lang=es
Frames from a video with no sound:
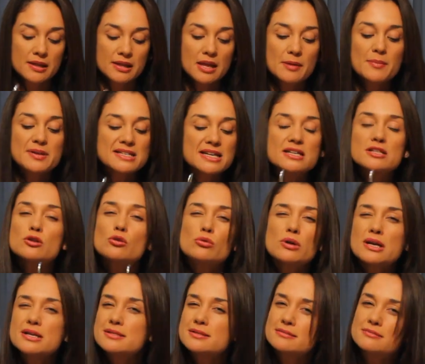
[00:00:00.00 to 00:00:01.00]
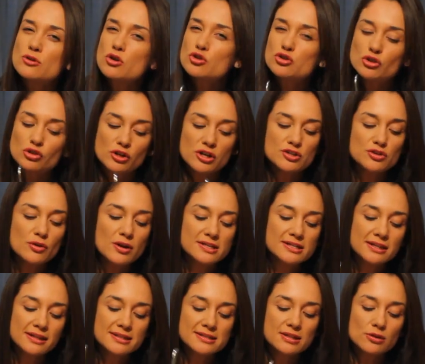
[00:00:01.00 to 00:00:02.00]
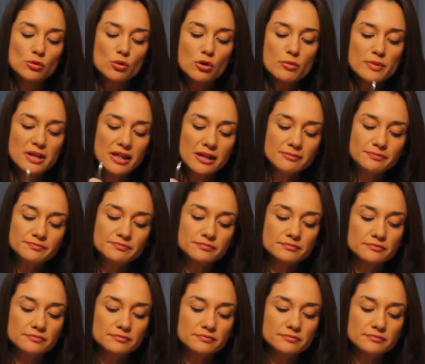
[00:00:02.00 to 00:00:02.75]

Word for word: Nada más hazlo unas dos o tres horas antes de tu comida.